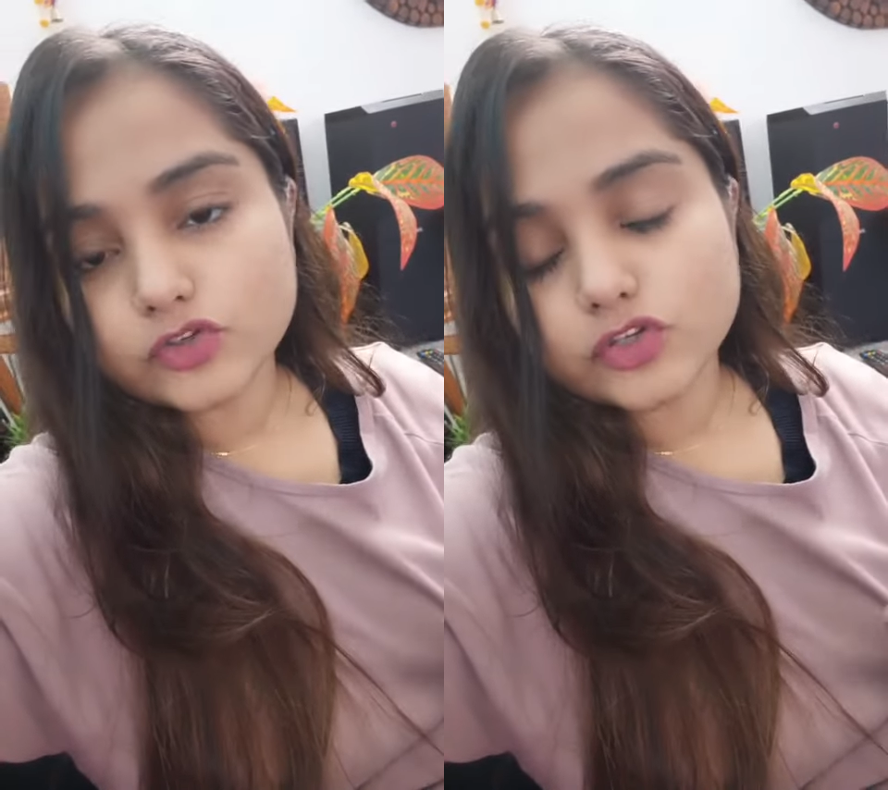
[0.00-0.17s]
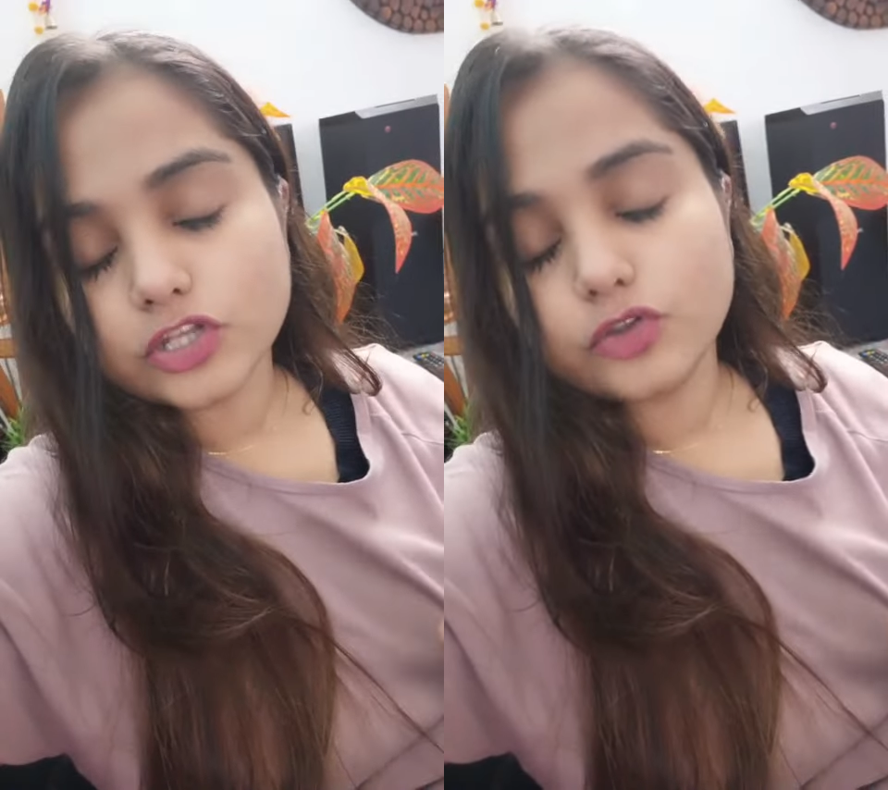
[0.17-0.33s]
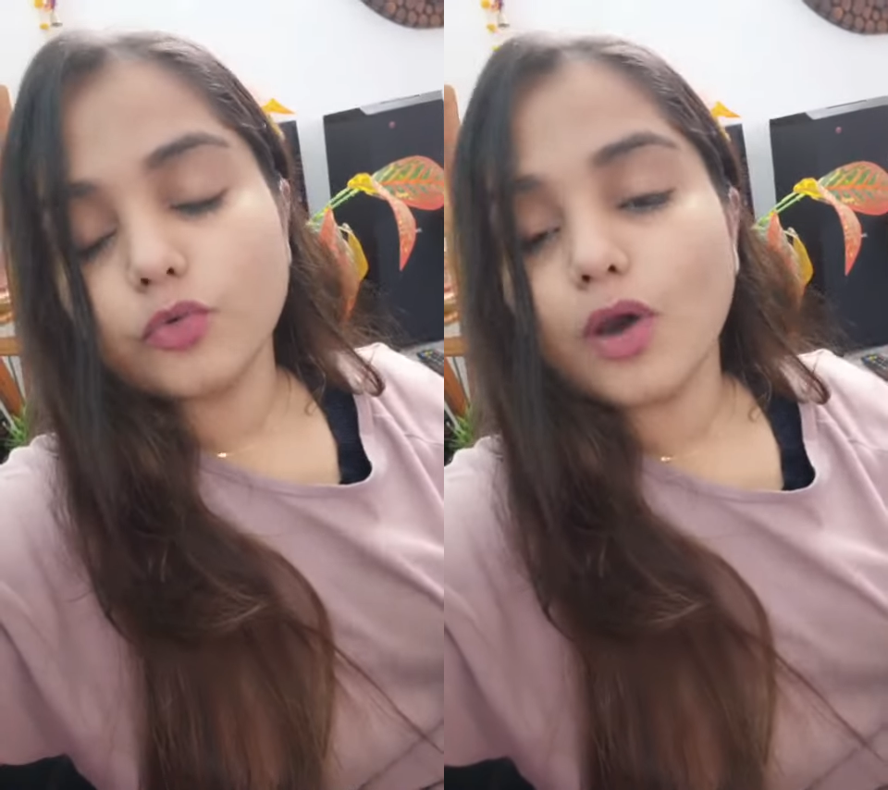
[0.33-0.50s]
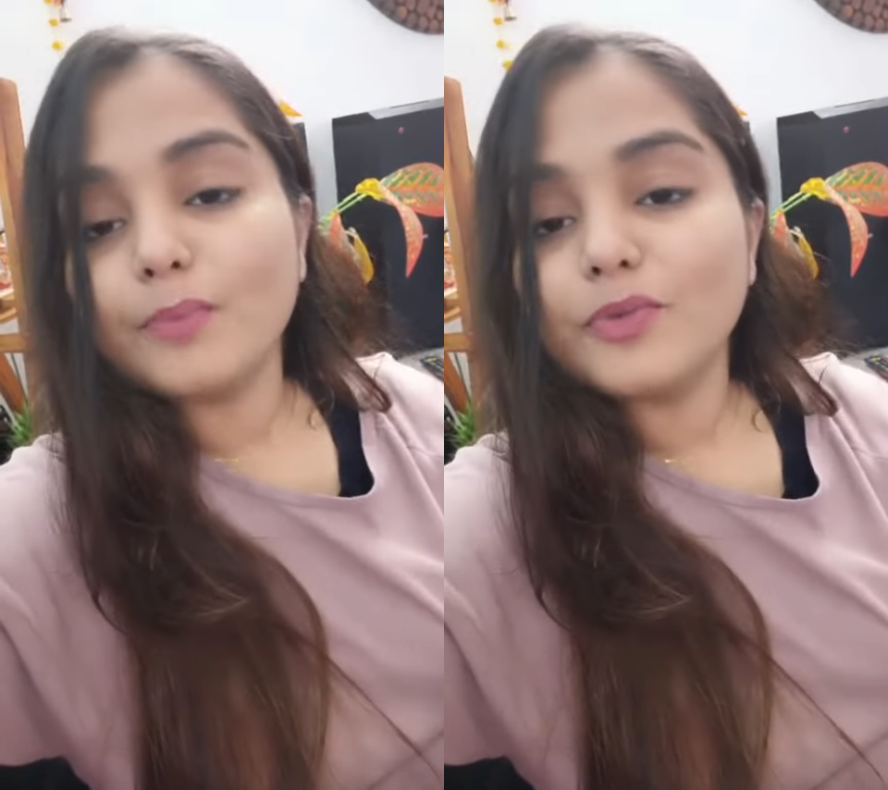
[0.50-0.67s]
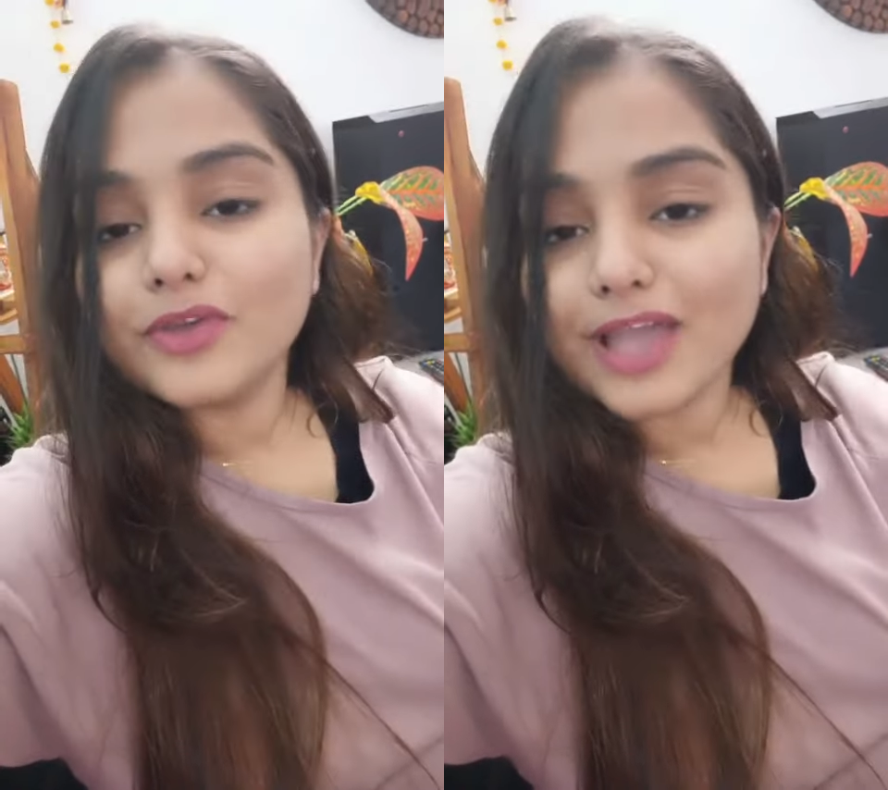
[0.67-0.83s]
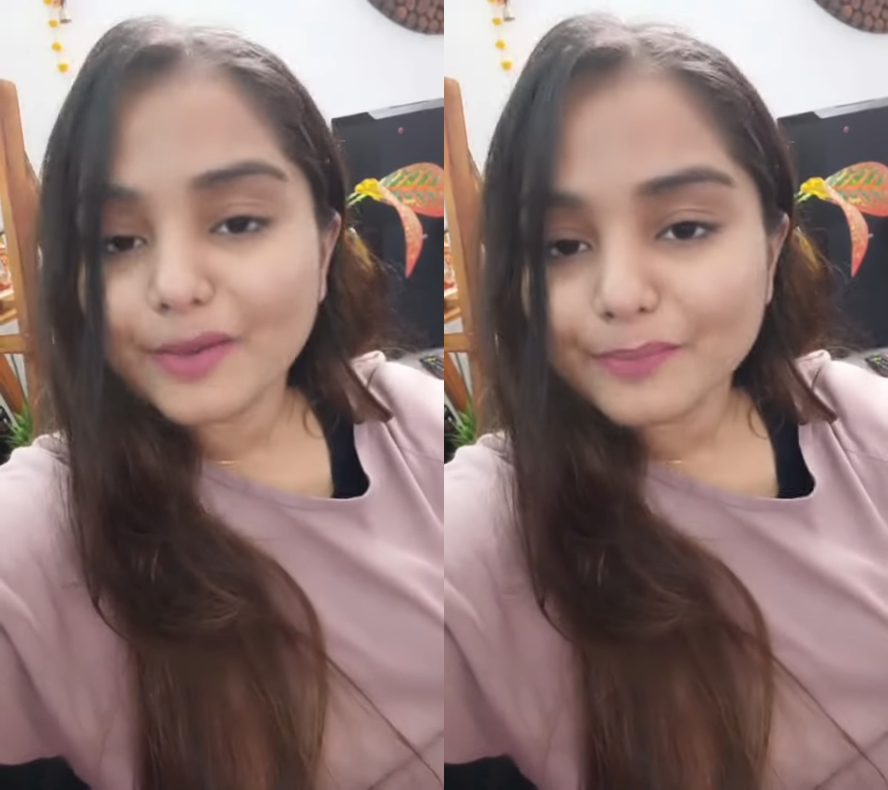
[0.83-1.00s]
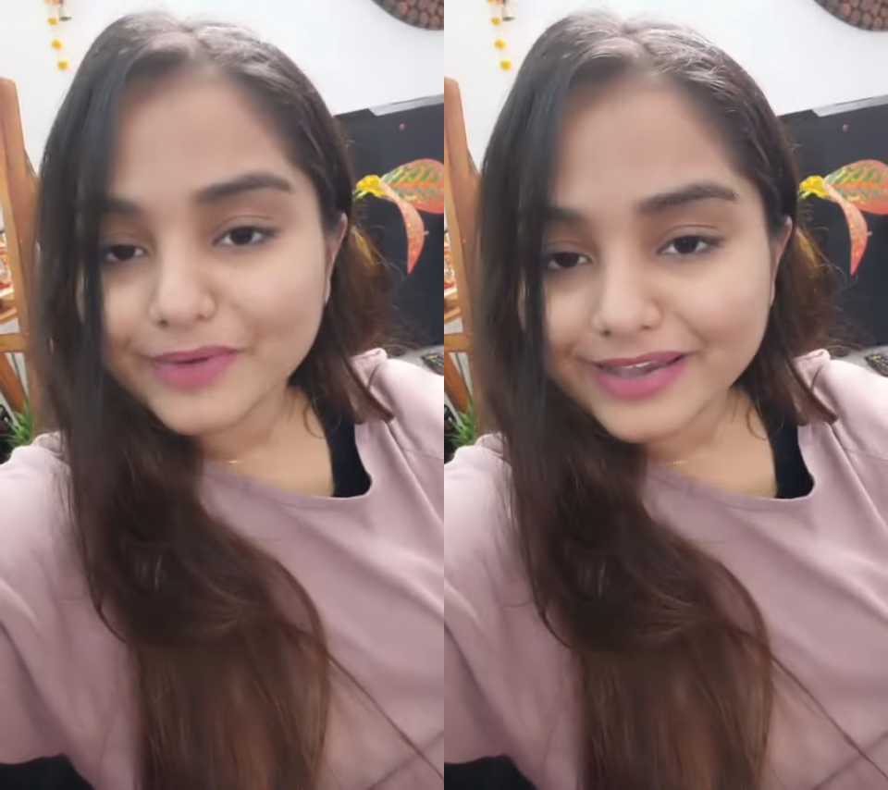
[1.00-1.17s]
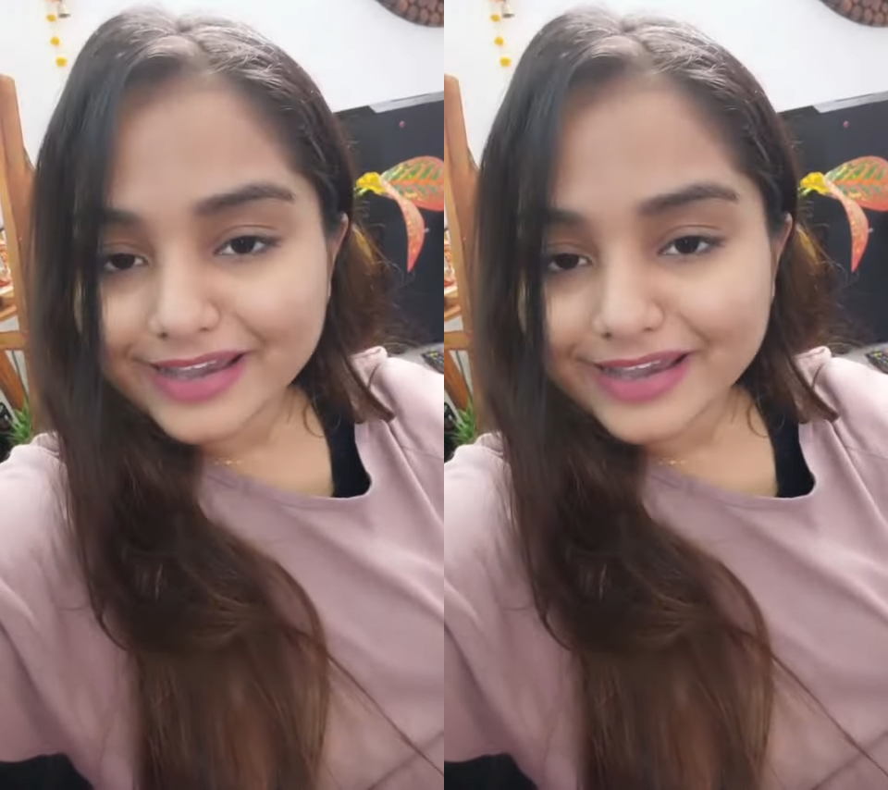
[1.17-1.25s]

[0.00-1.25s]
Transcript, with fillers: उसके थ्रू आप लोग यहाँ पर